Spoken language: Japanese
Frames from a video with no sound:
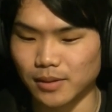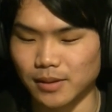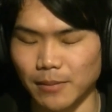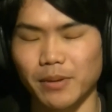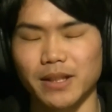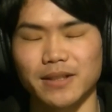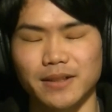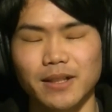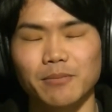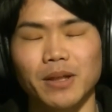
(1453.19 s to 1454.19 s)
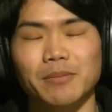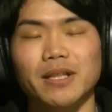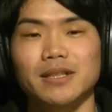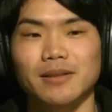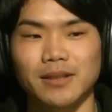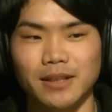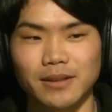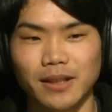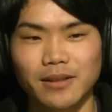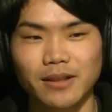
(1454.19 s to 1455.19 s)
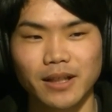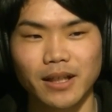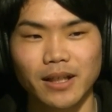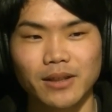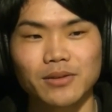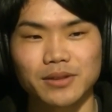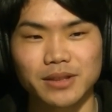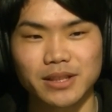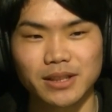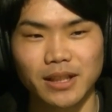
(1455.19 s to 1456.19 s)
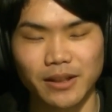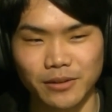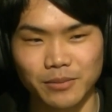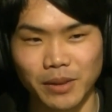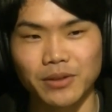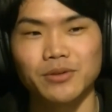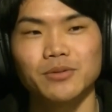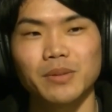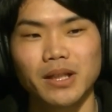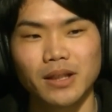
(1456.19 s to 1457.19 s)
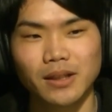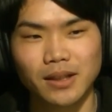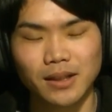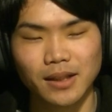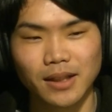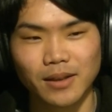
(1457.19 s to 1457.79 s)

やっぱりですね、まあ、皆さんにできるだけ広く知られる、まあ、有名な、